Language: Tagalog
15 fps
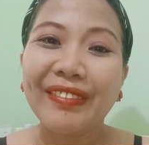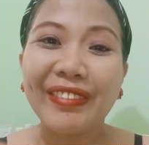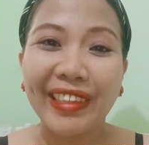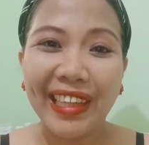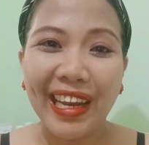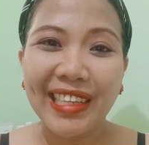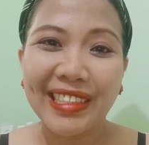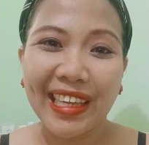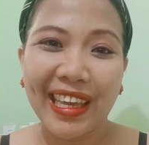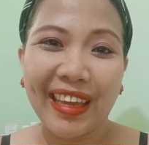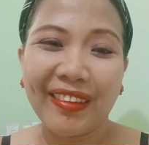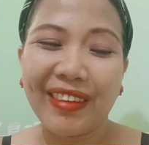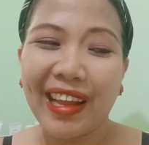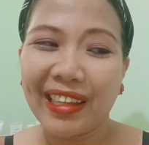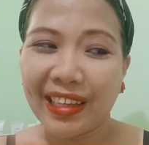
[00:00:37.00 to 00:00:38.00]
Madalas
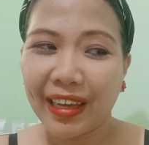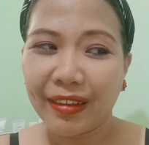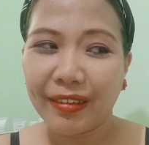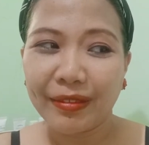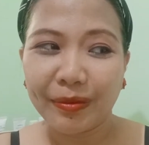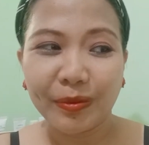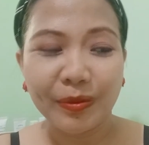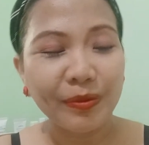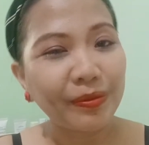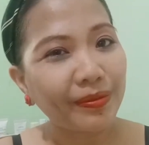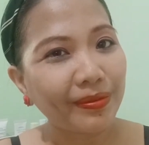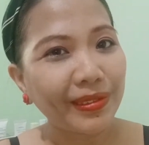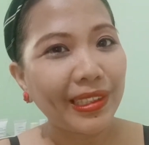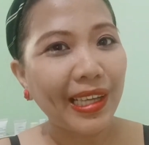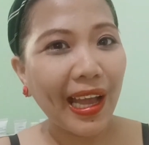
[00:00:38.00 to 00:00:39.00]
eh, wala tayong
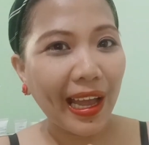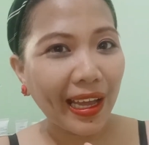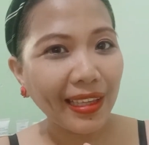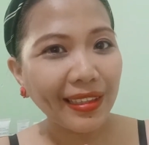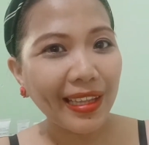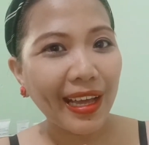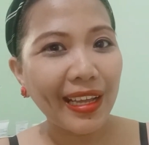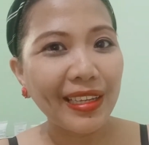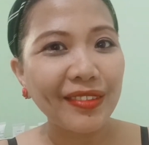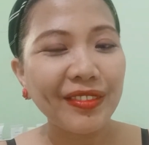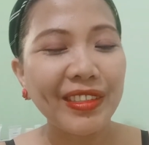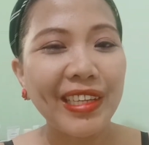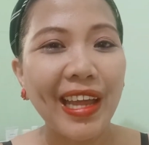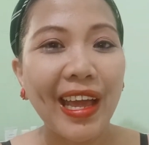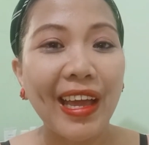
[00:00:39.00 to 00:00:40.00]
anda, alam
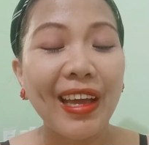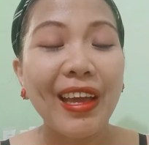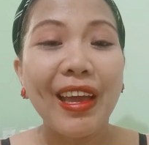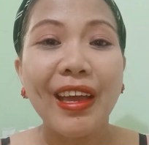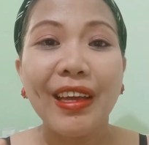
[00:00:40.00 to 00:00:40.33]
niyo na.